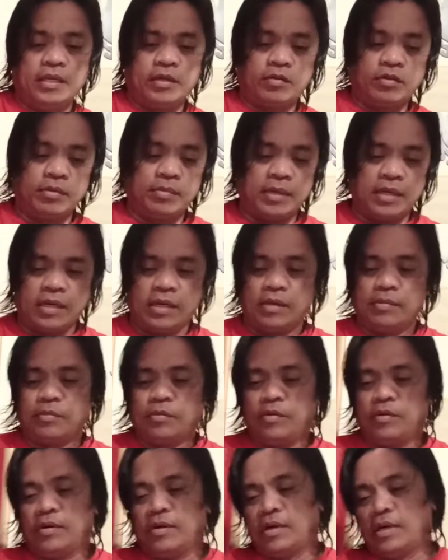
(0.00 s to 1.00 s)
hindi ko naman
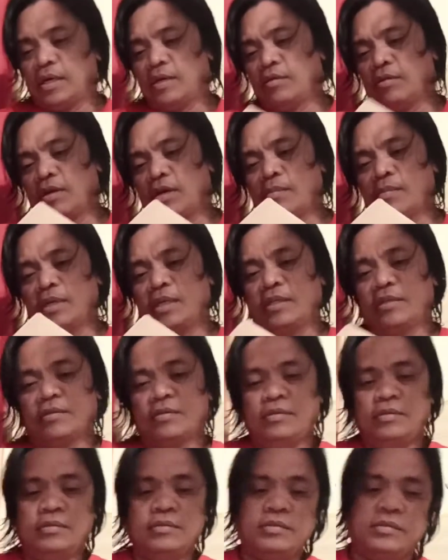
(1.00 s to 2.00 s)
alam kung anong laman
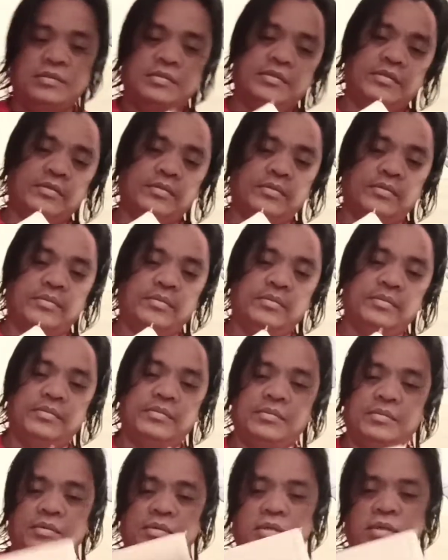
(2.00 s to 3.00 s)
ito. So,
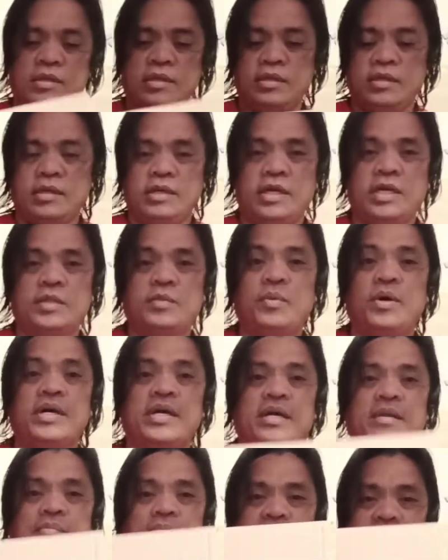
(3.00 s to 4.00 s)
ito
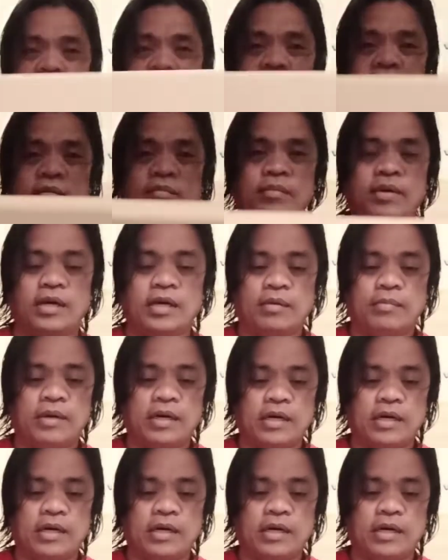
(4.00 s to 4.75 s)
ang unbox natin